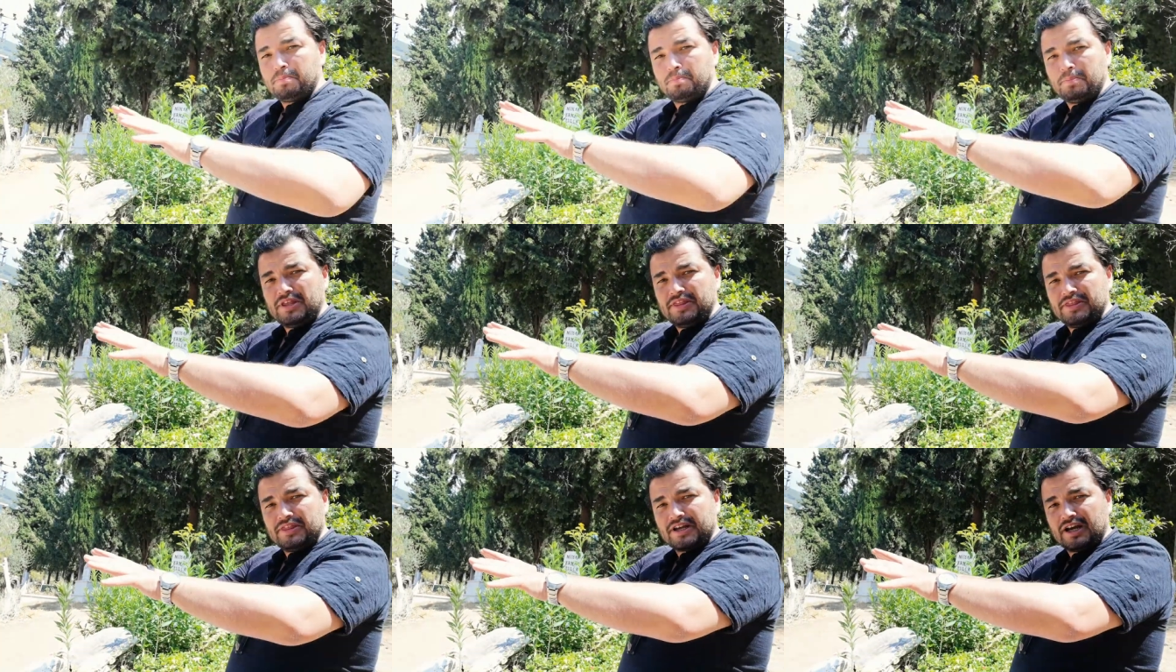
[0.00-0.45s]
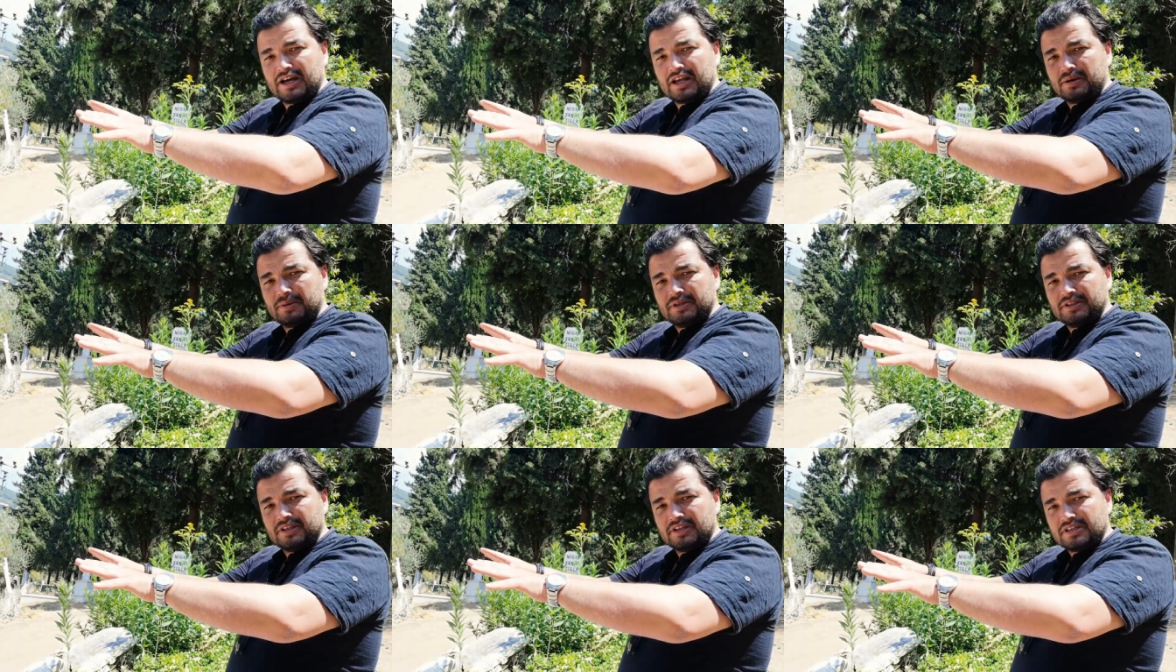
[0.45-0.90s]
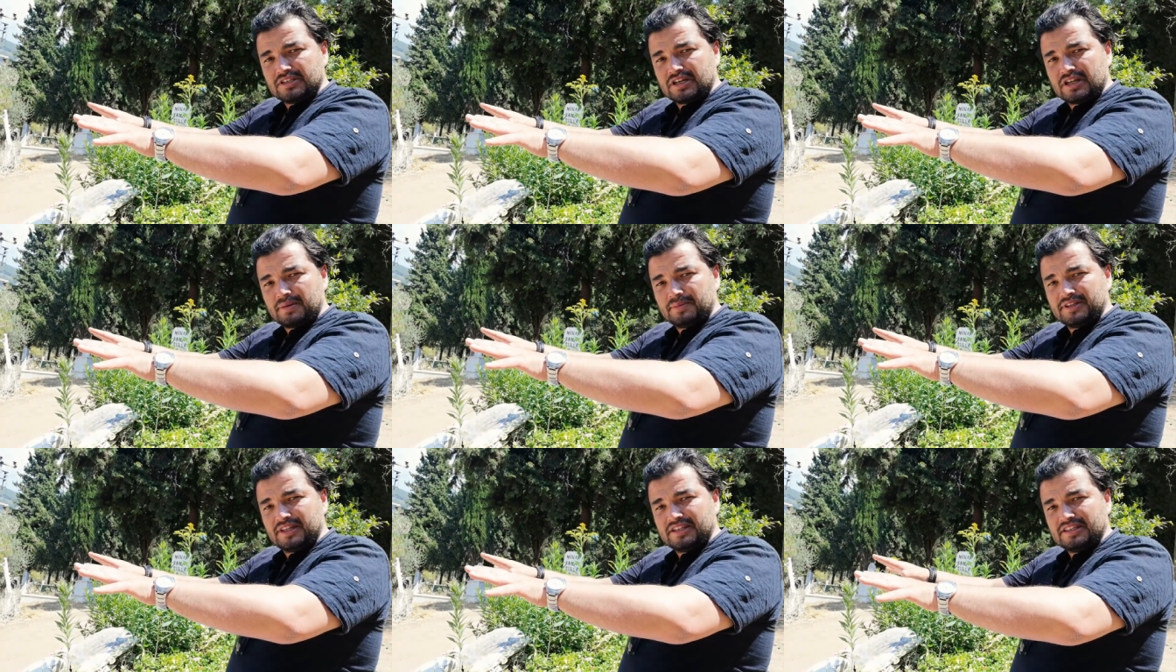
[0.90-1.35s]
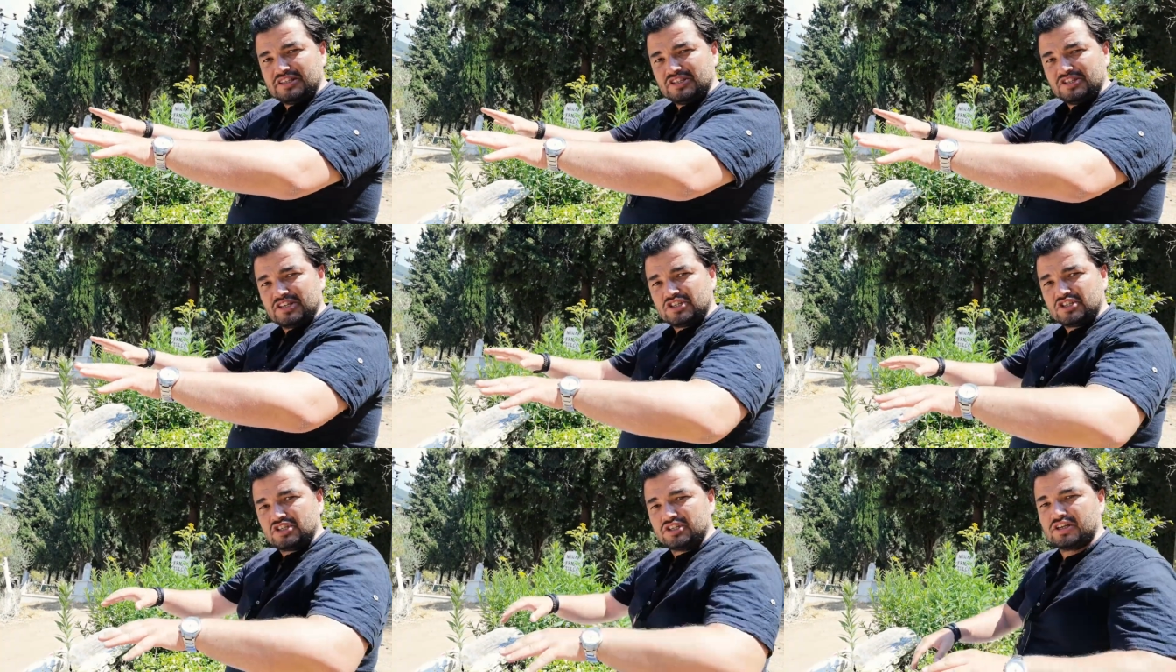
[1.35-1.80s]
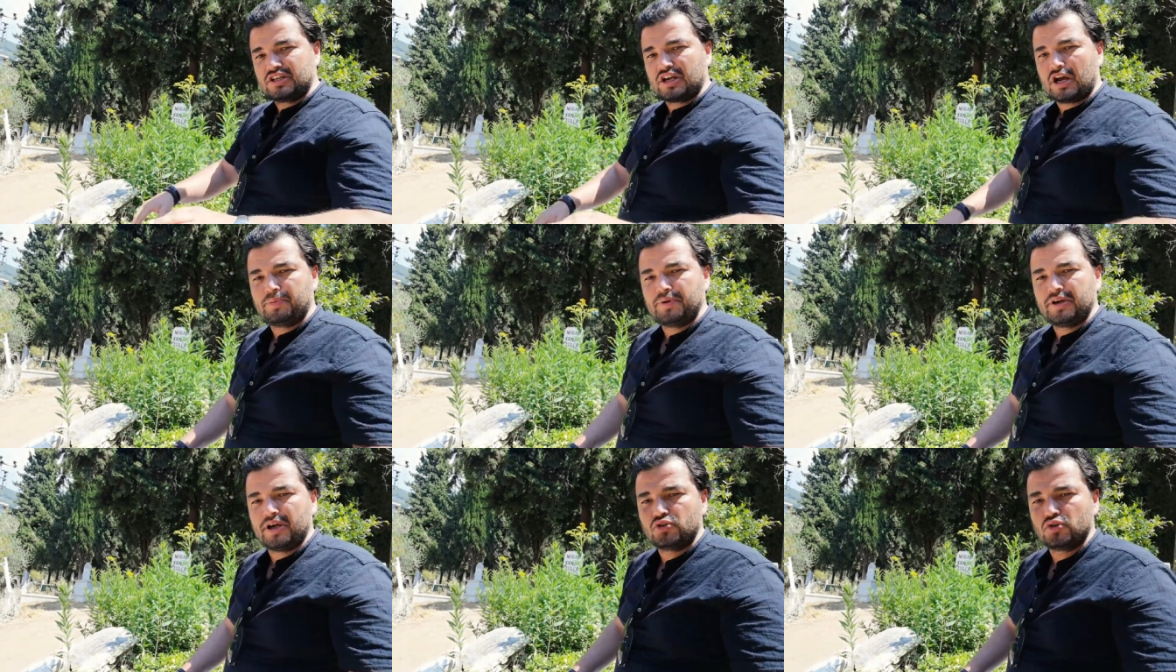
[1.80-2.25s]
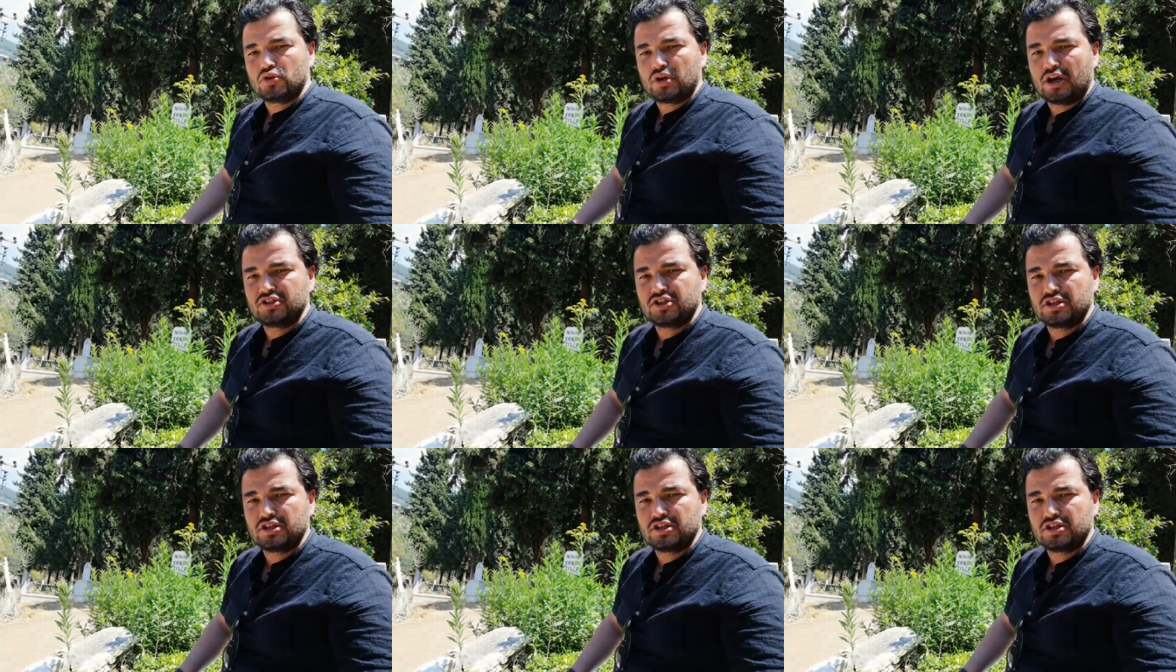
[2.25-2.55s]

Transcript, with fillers: Bindik arabadayız. Arabadan ineceğiz şimdi. Kapıyı açıyoruz.